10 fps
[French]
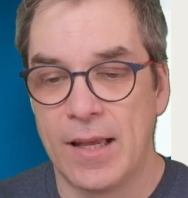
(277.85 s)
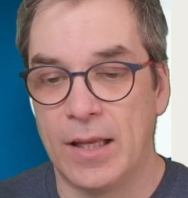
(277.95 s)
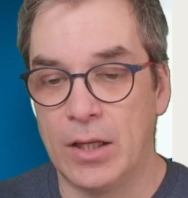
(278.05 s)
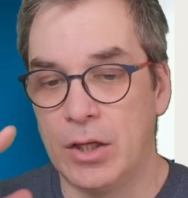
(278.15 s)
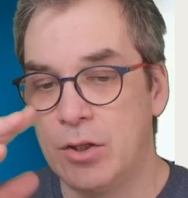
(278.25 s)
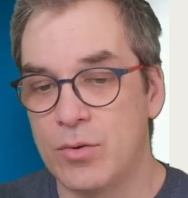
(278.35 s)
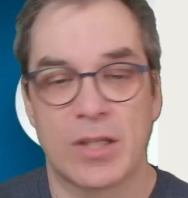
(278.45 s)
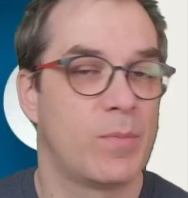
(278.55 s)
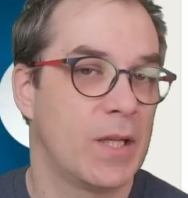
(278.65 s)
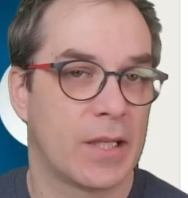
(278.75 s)
Euh, il nous
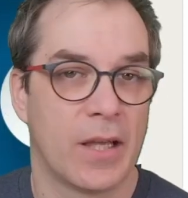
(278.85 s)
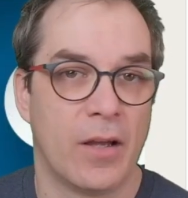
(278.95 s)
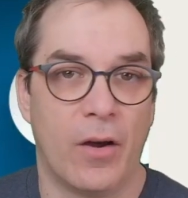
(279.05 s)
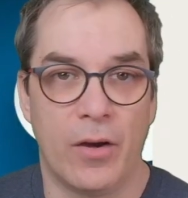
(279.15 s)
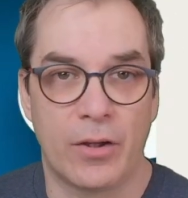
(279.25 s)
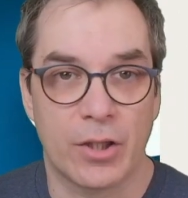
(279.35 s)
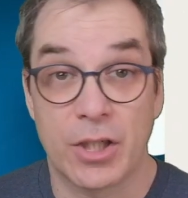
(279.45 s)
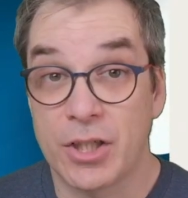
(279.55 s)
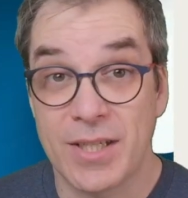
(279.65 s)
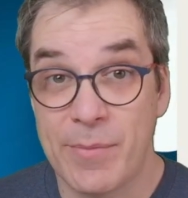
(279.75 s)
explique qu'il a
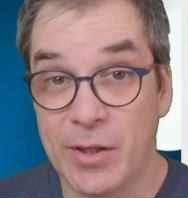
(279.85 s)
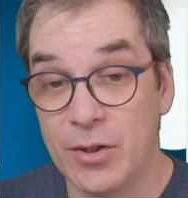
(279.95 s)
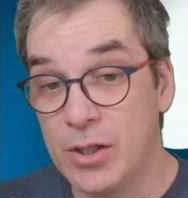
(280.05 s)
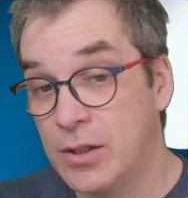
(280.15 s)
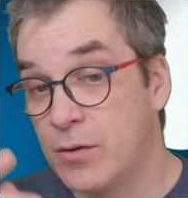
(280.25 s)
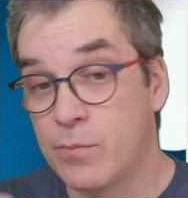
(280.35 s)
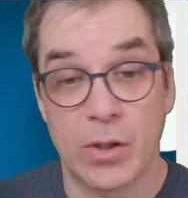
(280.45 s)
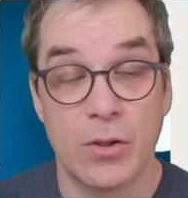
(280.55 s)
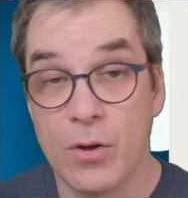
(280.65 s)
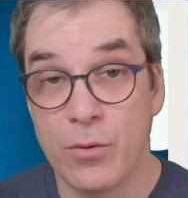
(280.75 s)
changé sa méthode, puis
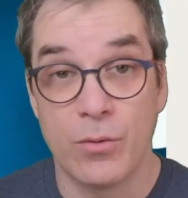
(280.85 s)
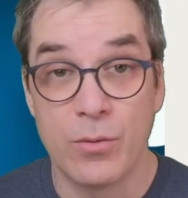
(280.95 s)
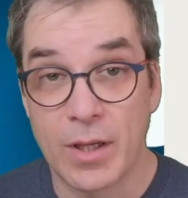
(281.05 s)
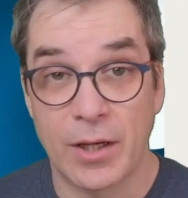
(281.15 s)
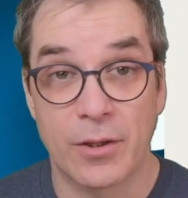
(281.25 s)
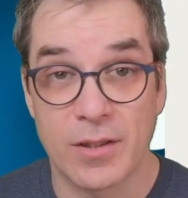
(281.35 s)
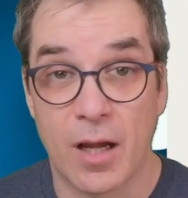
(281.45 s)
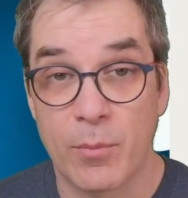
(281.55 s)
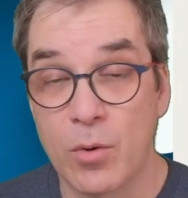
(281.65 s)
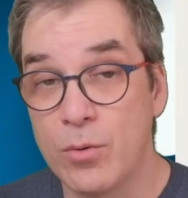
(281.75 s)
il y a eu quelques
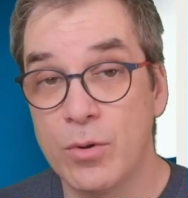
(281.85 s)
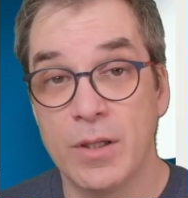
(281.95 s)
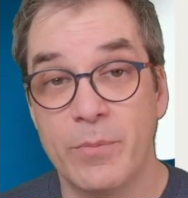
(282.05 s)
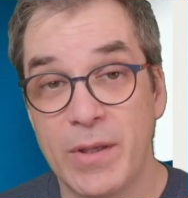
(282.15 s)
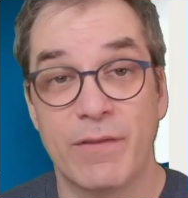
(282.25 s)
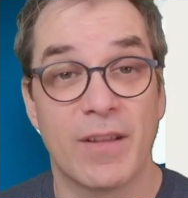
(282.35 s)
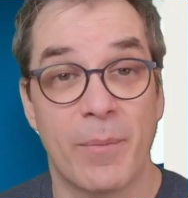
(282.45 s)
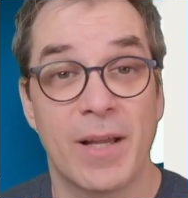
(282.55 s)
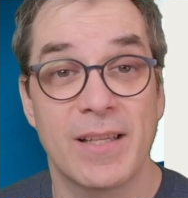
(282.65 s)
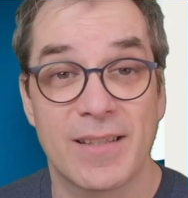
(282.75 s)
embrouilles, puis
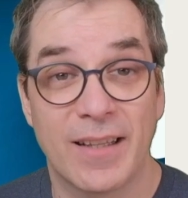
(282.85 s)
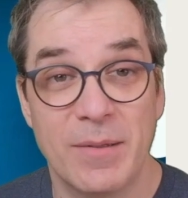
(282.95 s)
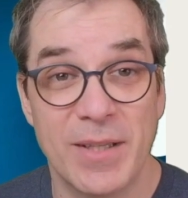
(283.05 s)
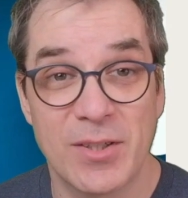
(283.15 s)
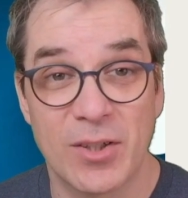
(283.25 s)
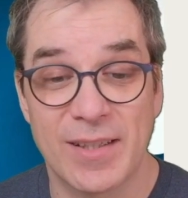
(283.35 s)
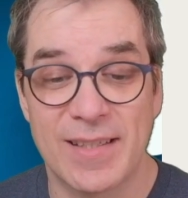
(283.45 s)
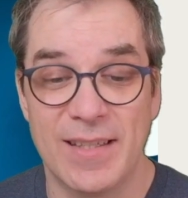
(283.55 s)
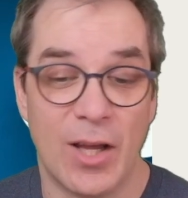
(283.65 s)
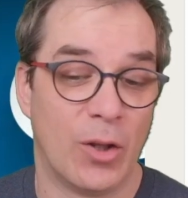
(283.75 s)
finalement, il s'en est bien
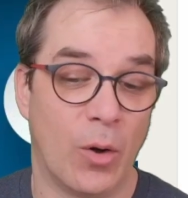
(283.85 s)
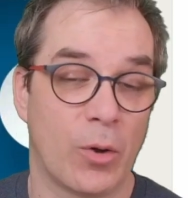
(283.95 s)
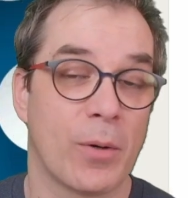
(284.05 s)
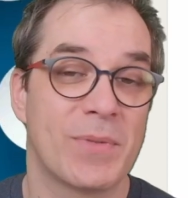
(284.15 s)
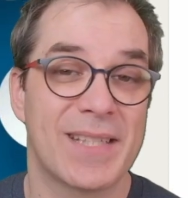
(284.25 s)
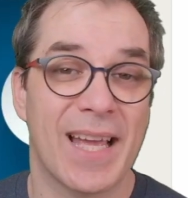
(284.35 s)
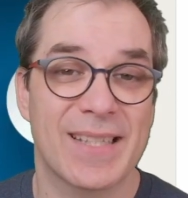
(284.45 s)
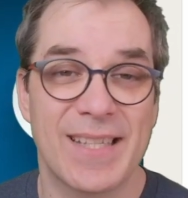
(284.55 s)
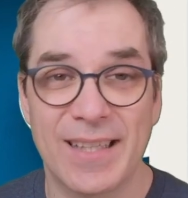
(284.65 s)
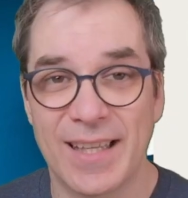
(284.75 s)
sorti. Donc, un petit
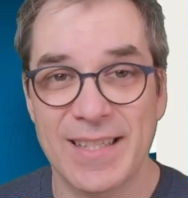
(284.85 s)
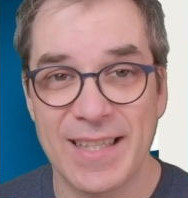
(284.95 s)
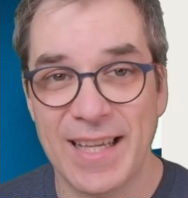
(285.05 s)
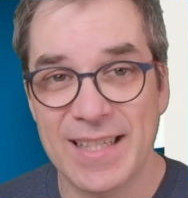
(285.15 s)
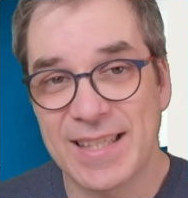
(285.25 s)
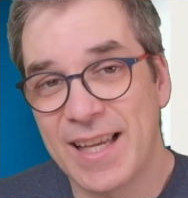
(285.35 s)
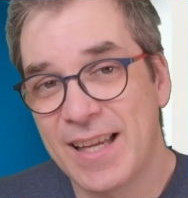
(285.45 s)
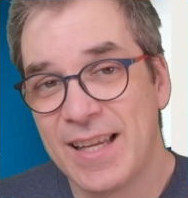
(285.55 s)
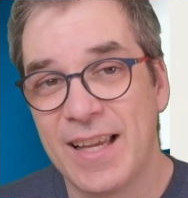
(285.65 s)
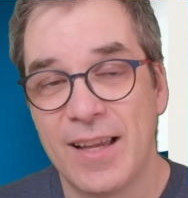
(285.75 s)
article très intéressant,
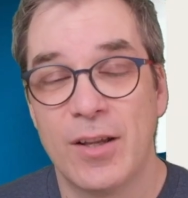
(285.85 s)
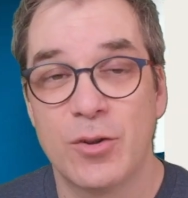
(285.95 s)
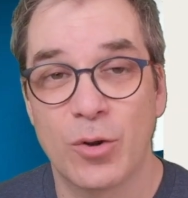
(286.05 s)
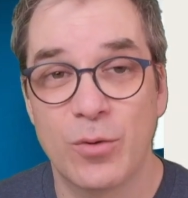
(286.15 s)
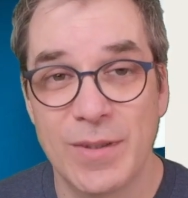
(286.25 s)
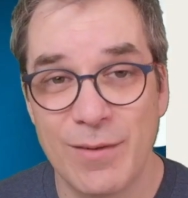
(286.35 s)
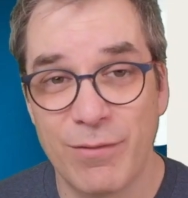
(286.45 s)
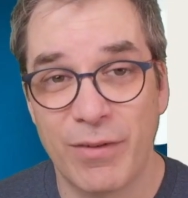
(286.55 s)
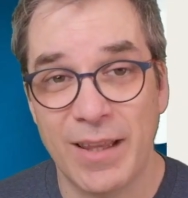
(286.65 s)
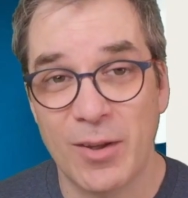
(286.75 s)
surtout si vous
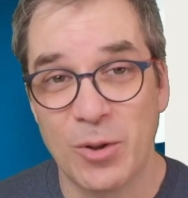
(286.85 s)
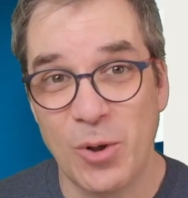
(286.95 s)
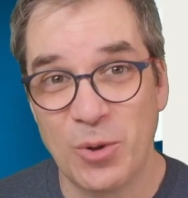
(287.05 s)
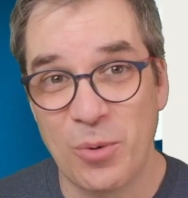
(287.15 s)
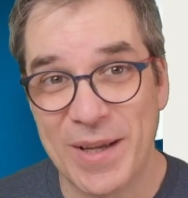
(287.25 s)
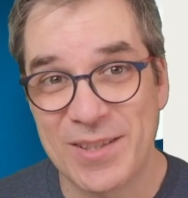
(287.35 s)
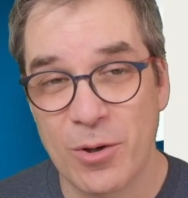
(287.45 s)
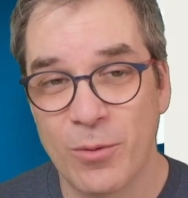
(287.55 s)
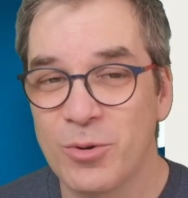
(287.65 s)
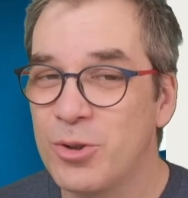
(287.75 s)
faites de
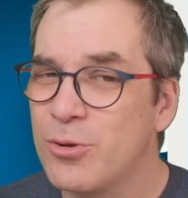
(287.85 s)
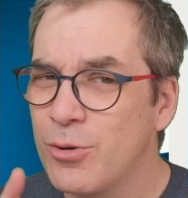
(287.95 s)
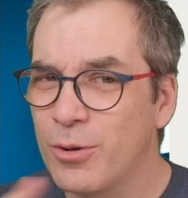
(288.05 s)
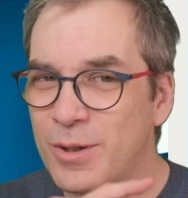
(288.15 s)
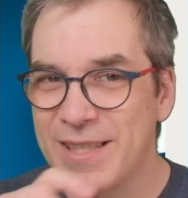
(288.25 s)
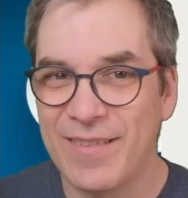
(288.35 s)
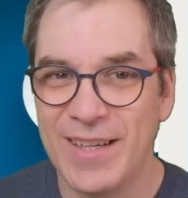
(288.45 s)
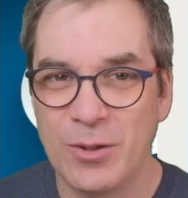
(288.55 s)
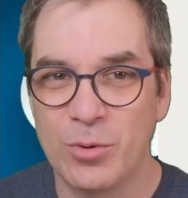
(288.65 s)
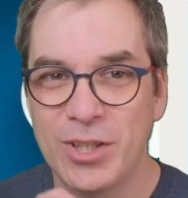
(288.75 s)
l'automation. Je suis sûr que ça va
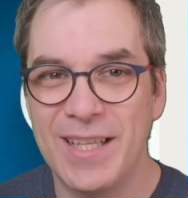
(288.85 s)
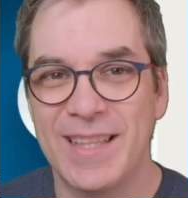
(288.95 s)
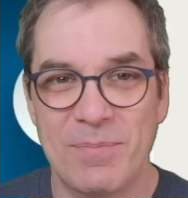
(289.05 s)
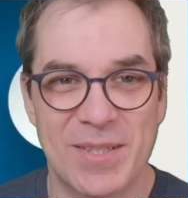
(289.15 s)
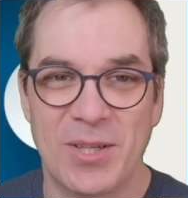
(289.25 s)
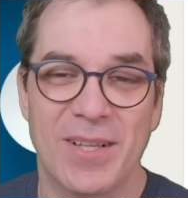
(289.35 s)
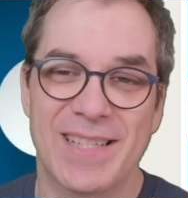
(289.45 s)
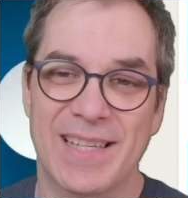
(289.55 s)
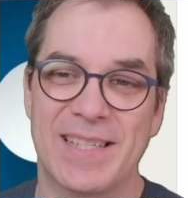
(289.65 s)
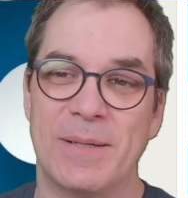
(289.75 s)
aller toucher des petites cordes
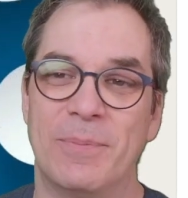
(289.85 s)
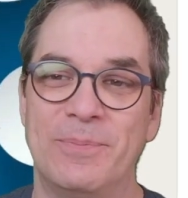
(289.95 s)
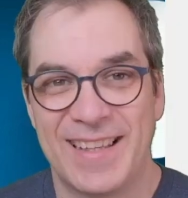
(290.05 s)
sensibles.